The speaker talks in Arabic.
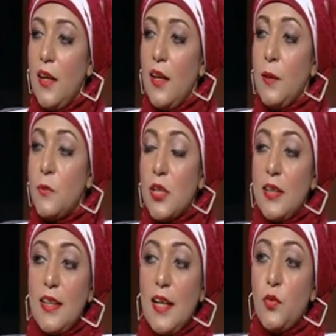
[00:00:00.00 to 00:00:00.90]
آه،
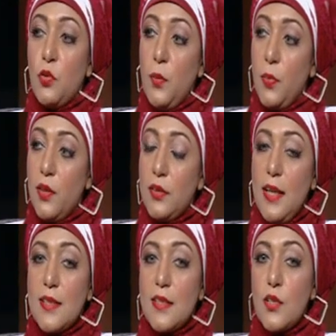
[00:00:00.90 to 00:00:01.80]
مشانين كان عنده احباط
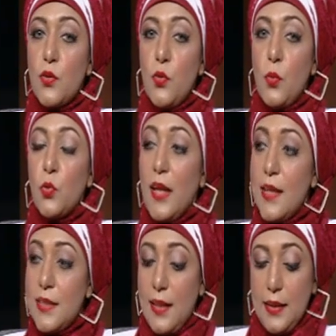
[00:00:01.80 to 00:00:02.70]
حاسس ان هو
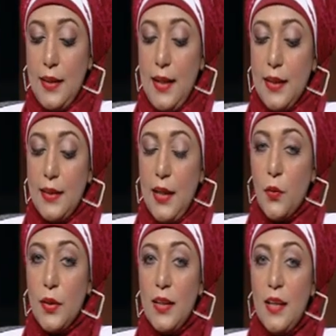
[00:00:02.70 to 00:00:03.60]
منعزل عن الحياه اللي
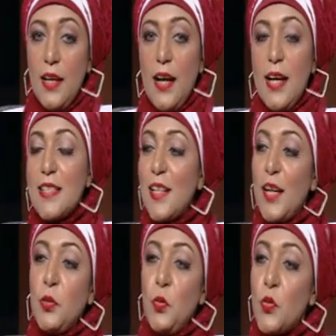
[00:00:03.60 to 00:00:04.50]
حواليه حاسس ان
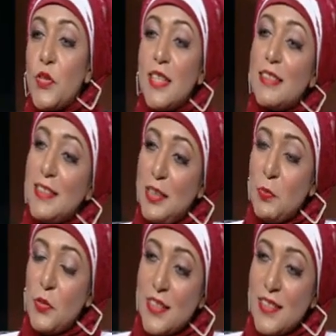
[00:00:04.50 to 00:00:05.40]
عنده عكوسات كتير
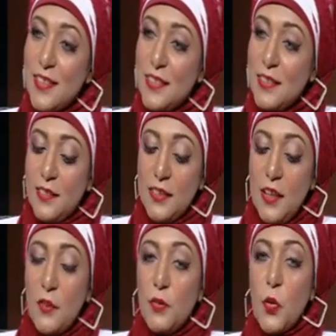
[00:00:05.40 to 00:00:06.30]
برج السرطان
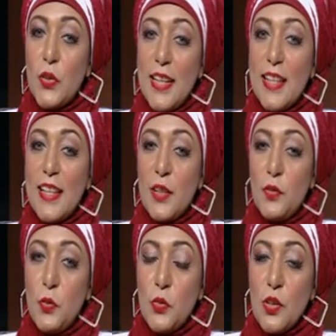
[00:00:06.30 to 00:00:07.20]
فهو داخل
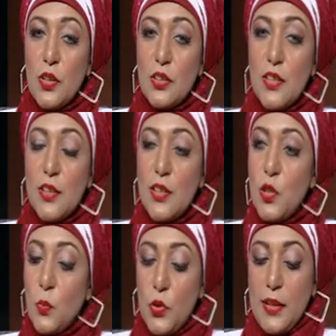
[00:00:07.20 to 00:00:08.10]

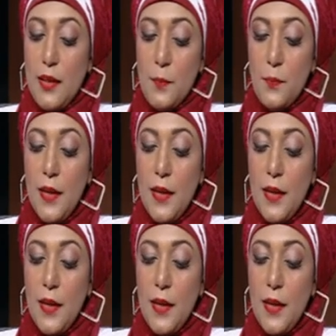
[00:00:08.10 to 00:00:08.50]
2019 مكتئب